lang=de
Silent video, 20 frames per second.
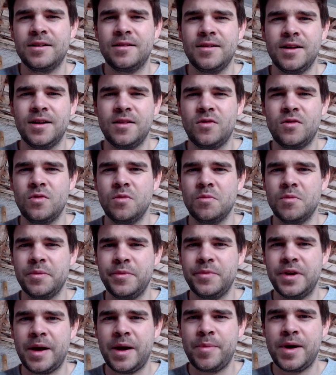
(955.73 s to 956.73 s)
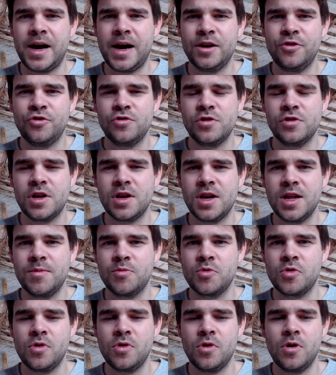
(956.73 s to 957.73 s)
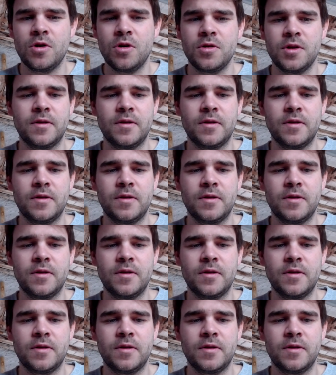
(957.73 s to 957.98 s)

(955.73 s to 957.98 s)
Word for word: Zeit zum japanischen Unternehmen gehört.